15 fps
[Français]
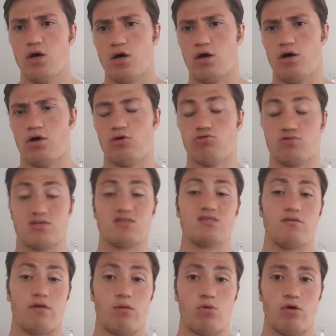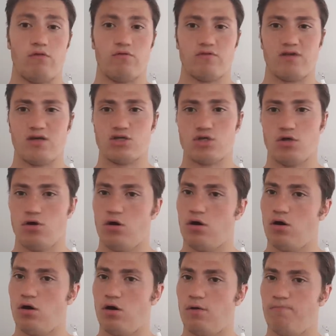Euh, donc ça, c'était vraiment l'avantage.
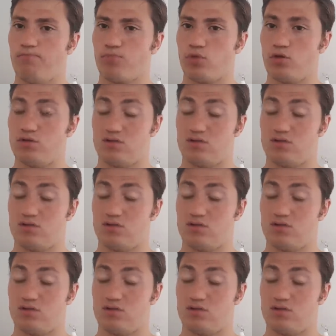Euh,